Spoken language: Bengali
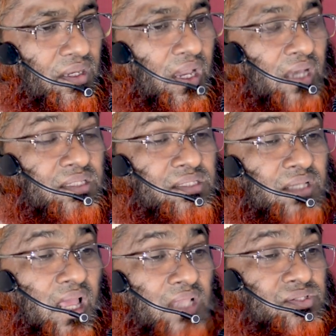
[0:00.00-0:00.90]
এই
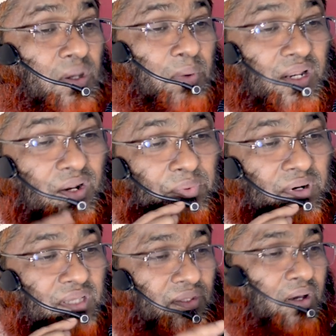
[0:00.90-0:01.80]
হাদিসগুলা জবানের ওপর
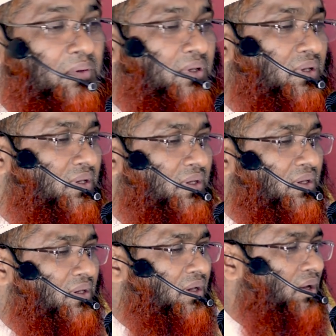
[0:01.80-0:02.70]
রাখতে হবে
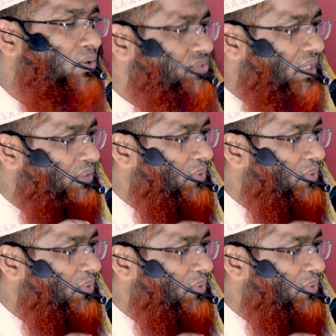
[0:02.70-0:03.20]
ওস্তাদ